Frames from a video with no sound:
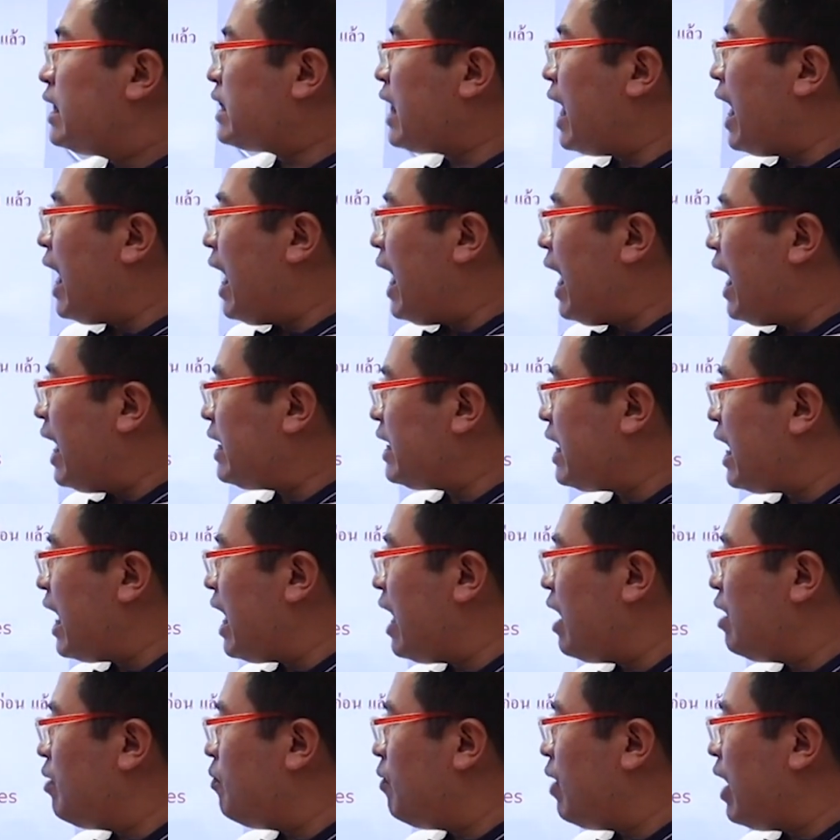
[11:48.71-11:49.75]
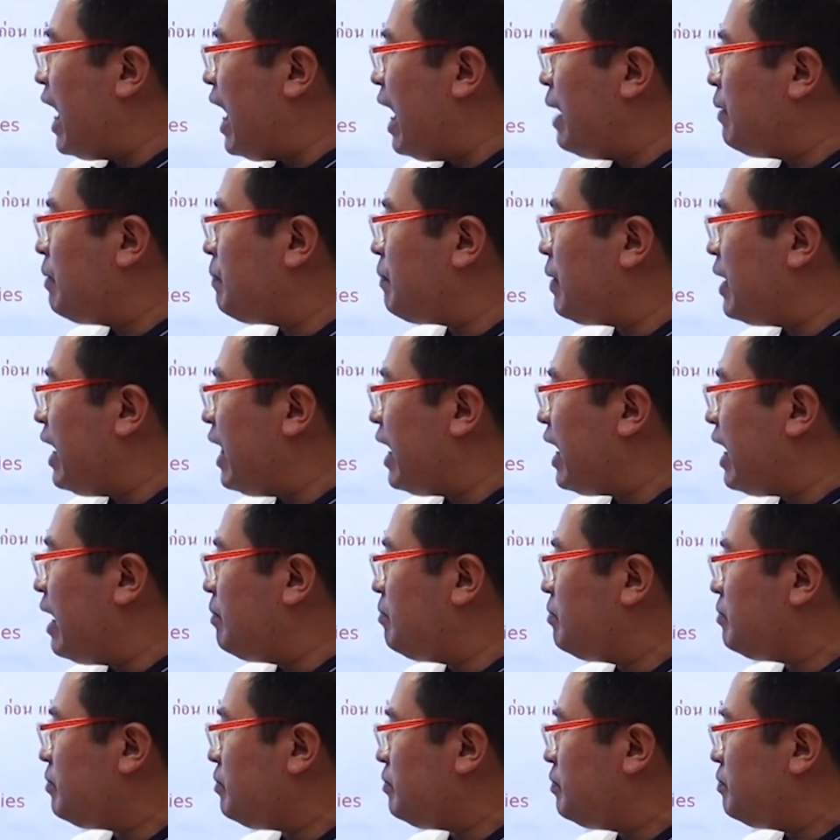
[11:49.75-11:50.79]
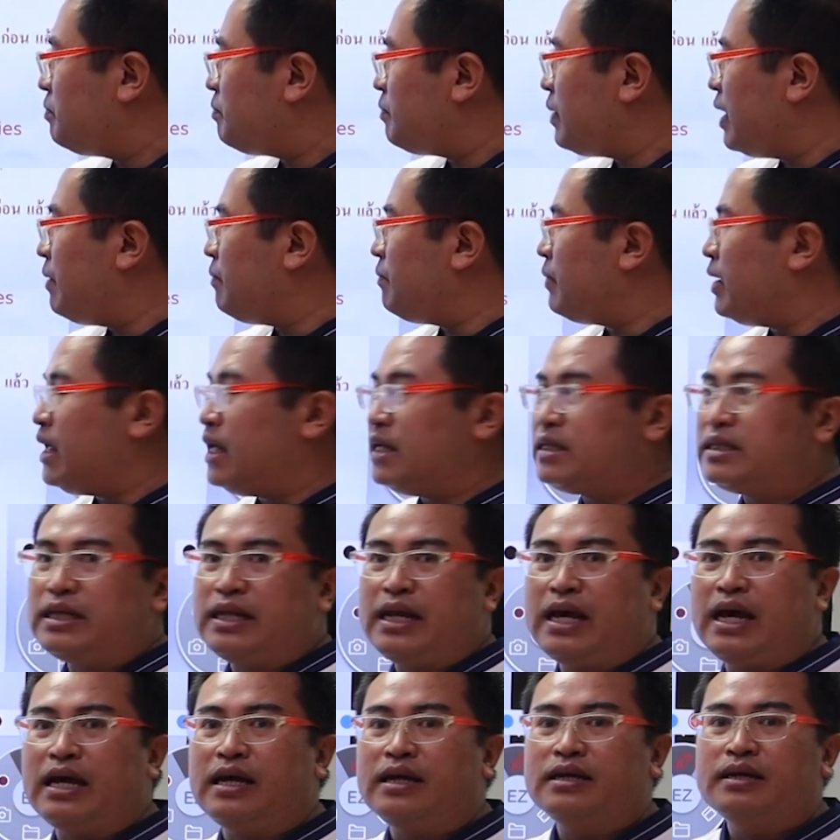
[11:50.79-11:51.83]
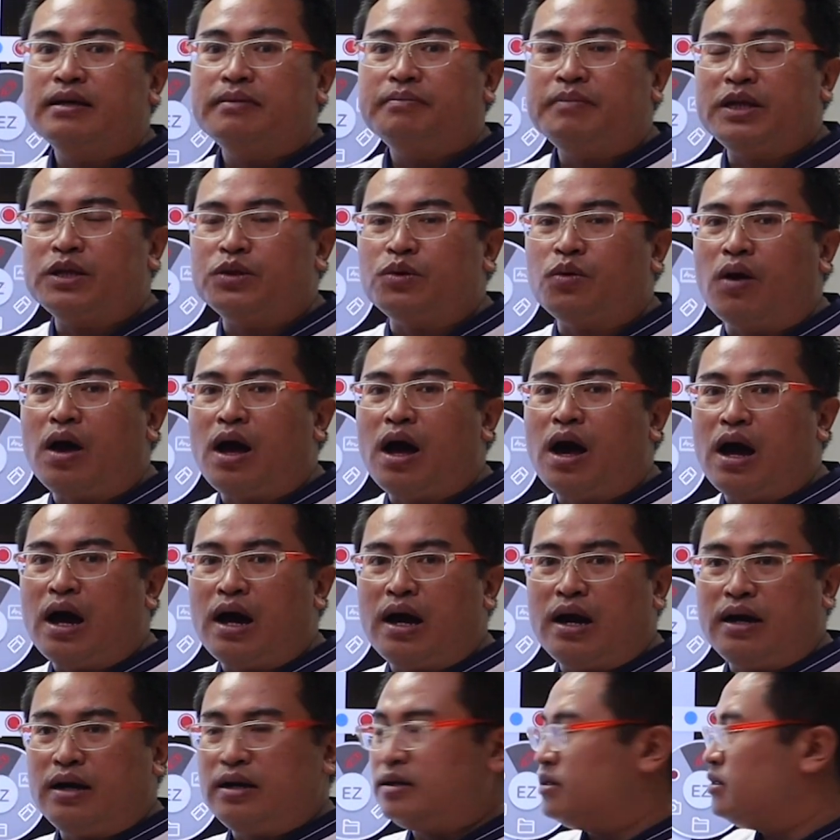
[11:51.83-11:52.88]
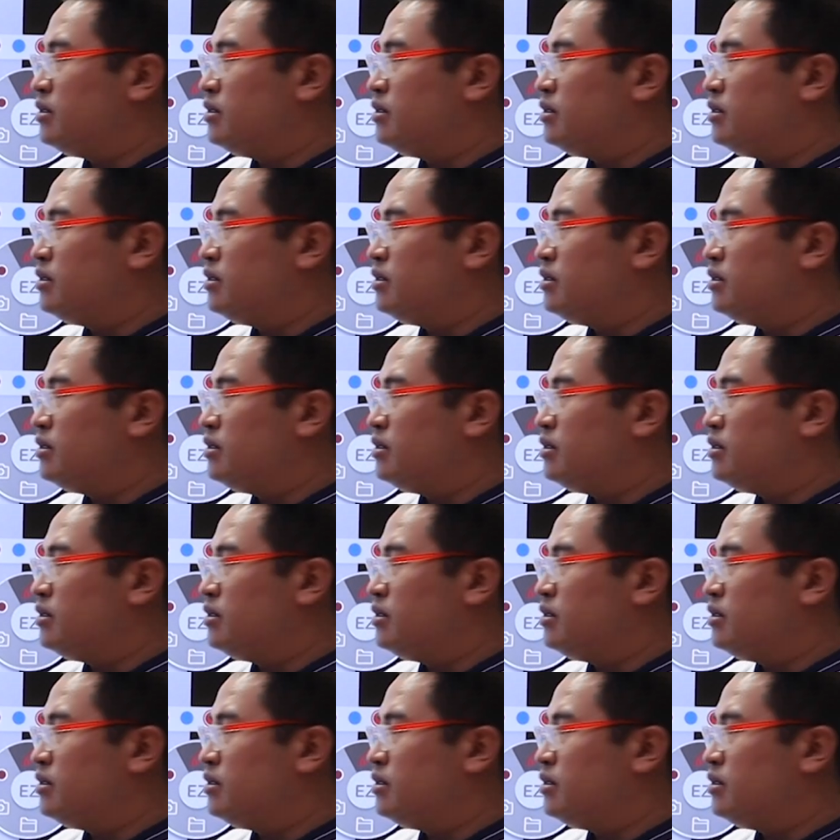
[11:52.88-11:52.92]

แต่หน้า y มันเป็นอะไรครับ เป็นพยัญชนะเป็นตัว r